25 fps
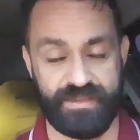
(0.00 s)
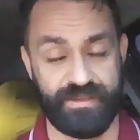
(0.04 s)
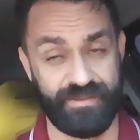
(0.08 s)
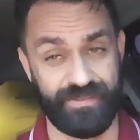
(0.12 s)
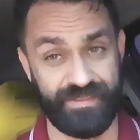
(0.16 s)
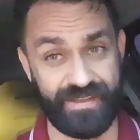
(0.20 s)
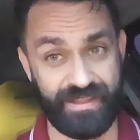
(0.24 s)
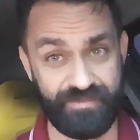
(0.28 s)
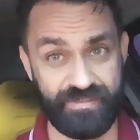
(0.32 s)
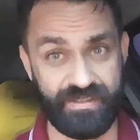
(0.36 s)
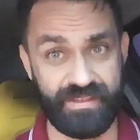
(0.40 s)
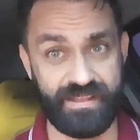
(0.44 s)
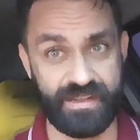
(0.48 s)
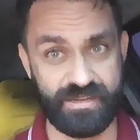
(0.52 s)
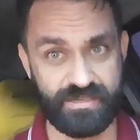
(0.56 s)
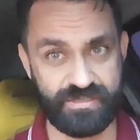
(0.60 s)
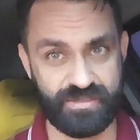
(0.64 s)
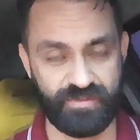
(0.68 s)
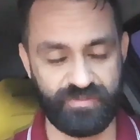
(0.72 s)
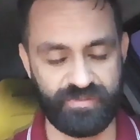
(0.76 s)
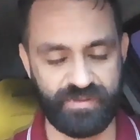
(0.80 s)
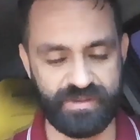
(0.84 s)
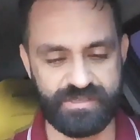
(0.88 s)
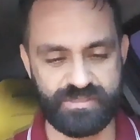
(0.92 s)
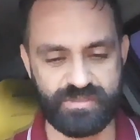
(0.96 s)
Na verdade,
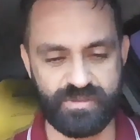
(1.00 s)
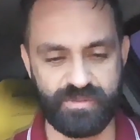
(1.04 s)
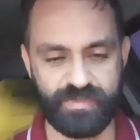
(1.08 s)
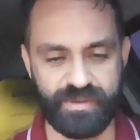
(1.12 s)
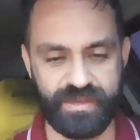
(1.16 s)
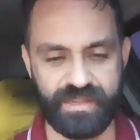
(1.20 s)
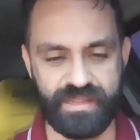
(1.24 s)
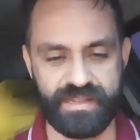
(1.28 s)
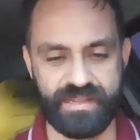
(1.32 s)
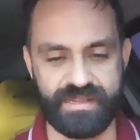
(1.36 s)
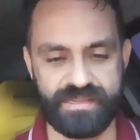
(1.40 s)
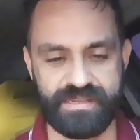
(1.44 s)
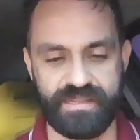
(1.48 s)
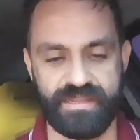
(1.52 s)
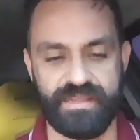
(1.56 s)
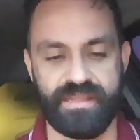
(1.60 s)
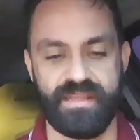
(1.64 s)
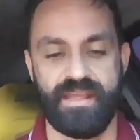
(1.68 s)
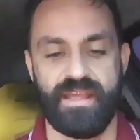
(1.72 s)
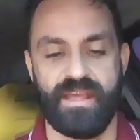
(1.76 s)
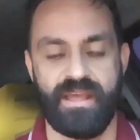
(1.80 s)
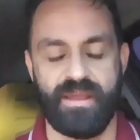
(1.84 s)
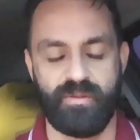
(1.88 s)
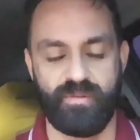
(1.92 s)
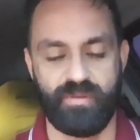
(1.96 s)
só falei sobre ele.
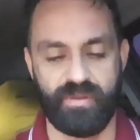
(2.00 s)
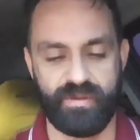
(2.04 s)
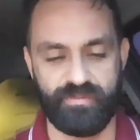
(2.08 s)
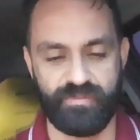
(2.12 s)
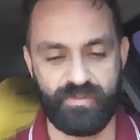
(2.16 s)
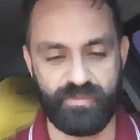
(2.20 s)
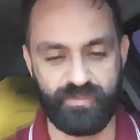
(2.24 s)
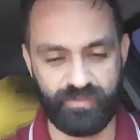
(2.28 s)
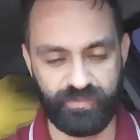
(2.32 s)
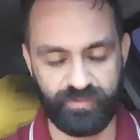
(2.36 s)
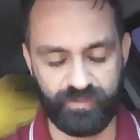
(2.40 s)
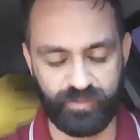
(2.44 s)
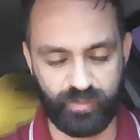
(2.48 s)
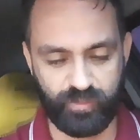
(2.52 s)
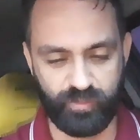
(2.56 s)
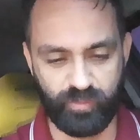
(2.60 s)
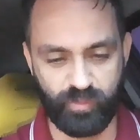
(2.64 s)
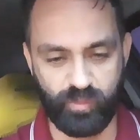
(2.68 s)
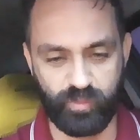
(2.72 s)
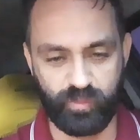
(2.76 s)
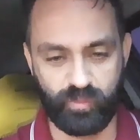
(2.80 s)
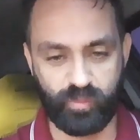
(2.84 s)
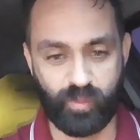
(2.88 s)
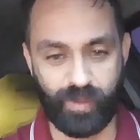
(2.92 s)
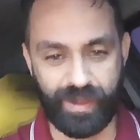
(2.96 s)
Agora vamos
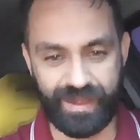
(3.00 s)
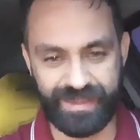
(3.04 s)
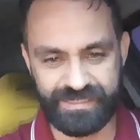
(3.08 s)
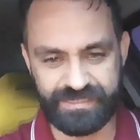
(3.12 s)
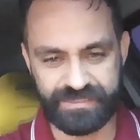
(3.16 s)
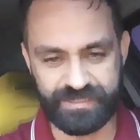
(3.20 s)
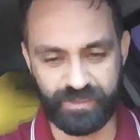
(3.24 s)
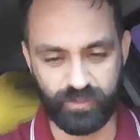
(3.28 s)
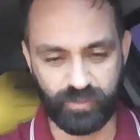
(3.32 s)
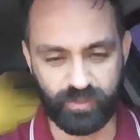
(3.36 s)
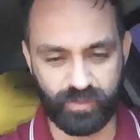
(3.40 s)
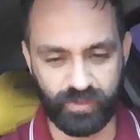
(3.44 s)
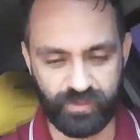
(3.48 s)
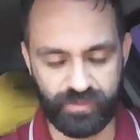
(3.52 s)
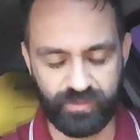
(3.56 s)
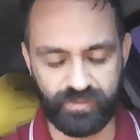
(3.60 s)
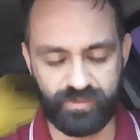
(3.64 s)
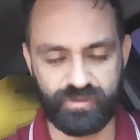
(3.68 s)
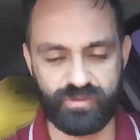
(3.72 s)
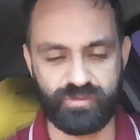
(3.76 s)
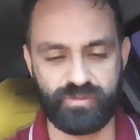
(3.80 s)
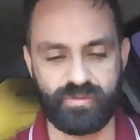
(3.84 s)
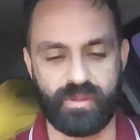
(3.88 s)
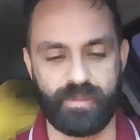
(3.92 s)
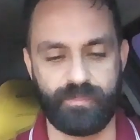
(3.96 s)
quais são todos
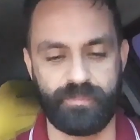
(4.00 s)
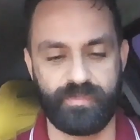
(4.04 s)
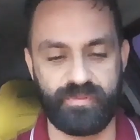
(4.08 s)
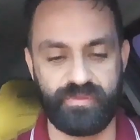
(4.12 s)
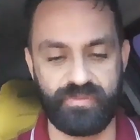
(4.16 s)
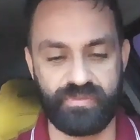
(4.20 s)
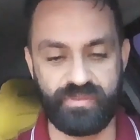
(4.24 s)
os tópicos.